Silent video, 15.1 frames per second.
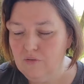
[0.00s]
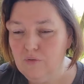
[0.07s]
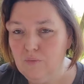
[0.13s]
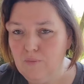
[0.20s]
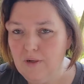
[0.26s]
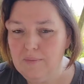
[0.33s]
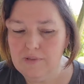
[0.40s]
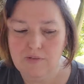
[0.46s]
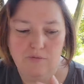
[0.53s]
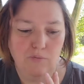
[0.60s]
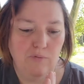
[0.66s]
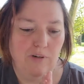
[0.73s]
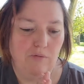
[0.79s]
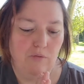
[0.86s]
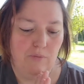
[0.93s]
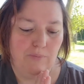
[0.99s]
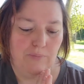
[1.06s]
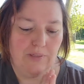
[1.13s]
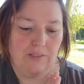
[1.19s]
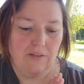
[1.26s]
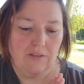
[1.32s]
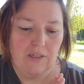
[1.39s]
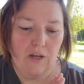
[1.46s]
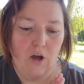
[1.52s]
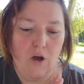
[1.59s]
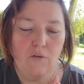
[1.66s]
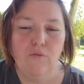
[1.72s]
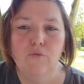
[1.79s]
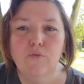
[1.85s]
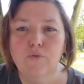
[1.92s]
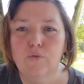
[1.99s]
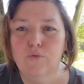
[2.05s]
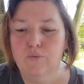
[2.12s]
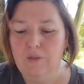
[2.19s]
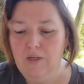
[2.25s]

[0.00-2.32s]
sur moi mais je vais pouvoir vous présenter en photo.